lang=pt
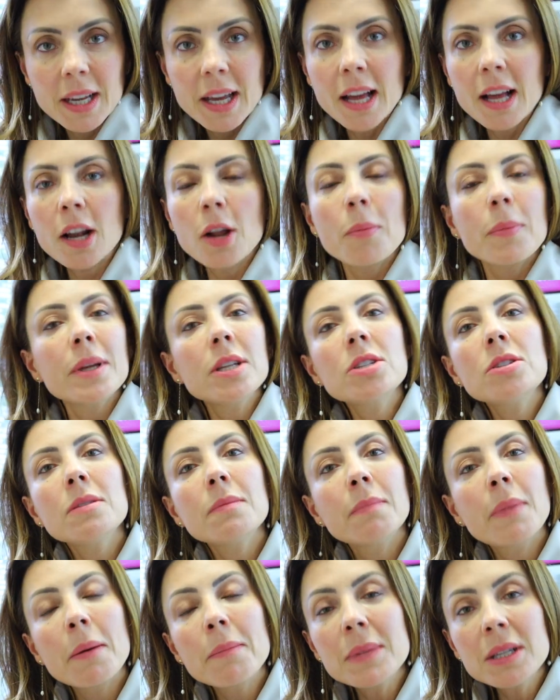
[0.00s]
Ela é
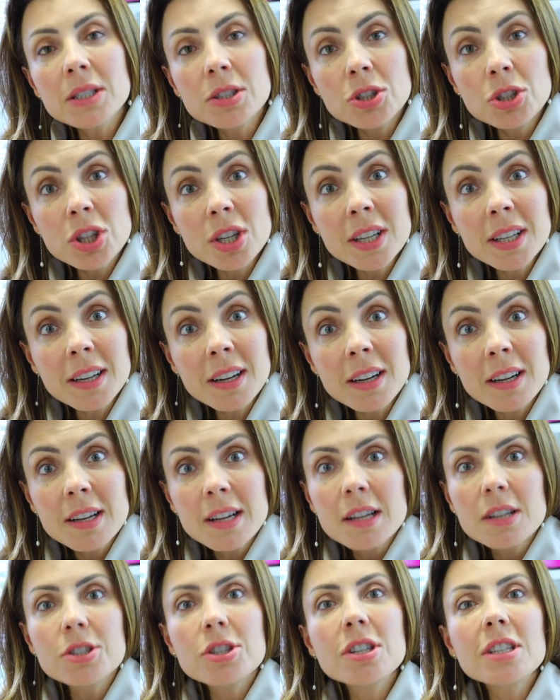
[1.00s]
uma mentira
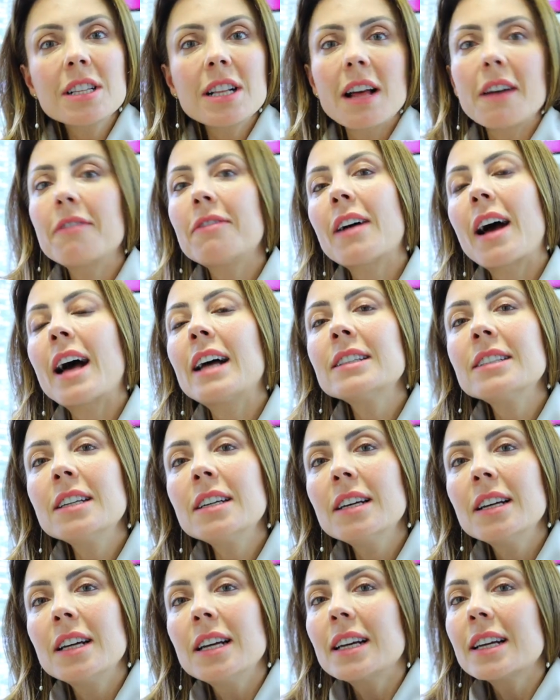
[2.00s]

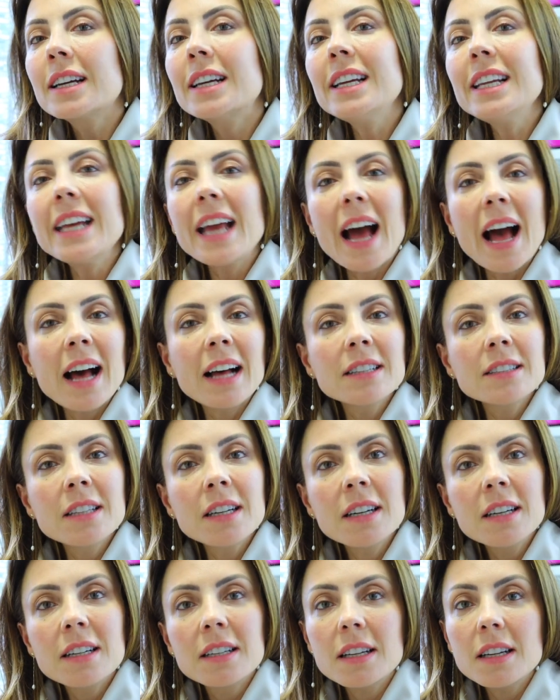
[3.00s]
deslavada, criada